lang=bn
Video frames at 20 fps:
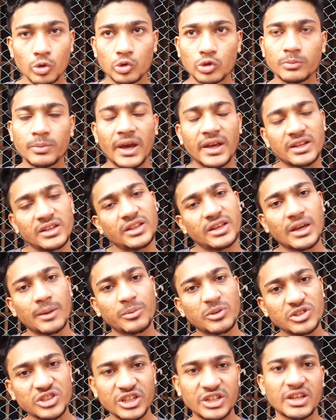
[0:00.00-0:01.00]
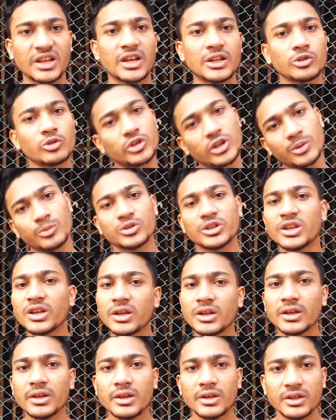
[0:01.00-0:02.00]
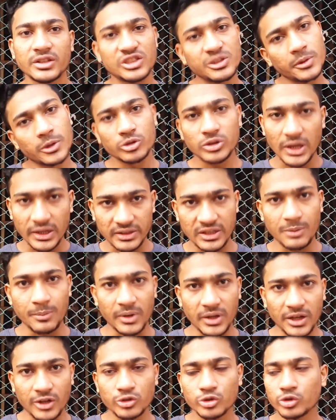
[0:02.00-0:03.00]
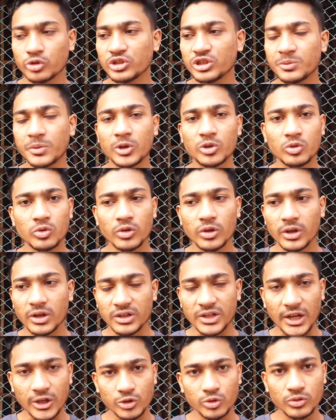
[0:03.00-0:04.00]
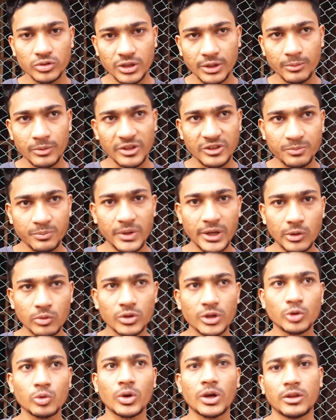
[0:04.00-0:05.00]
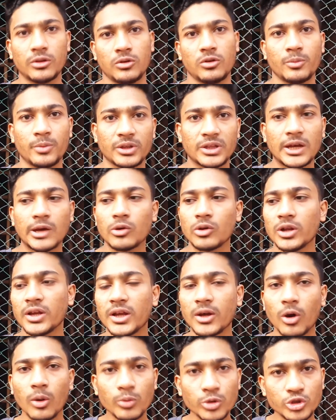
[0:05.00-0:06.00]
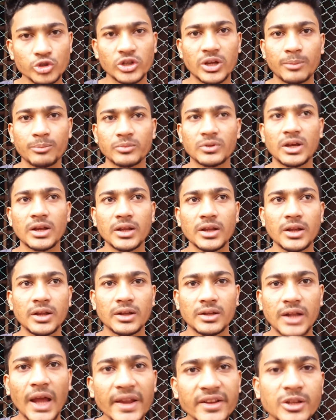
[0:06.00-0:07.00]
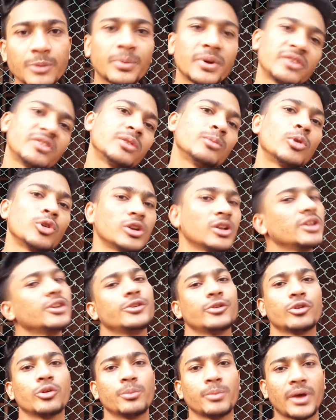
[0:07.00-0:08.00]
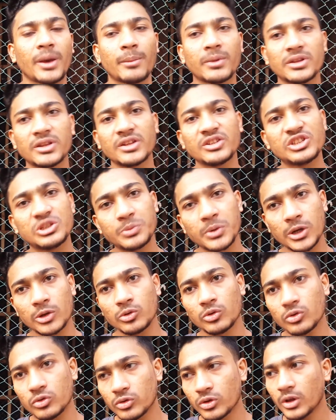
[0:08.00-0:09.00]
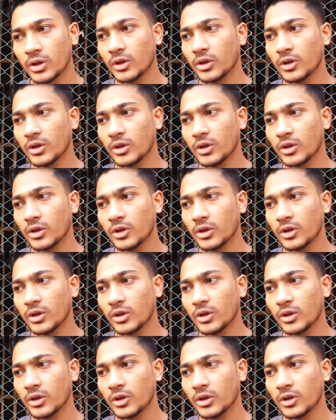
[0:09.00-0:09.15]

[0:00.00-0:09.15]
নতুন বাইরে থেকে আপনি যেতে আনেন ওটার মধ্যে জীবাণু থাকতেই পারে এর জন্য জীবাণু নাশক দিয়ে স্প্রে করে ঢুকাতে হবে তাহলে অবশ্যই আপনার নাইনটি পার্সেন্ট মর্টালিটি কমবে আমাদের জীবাণু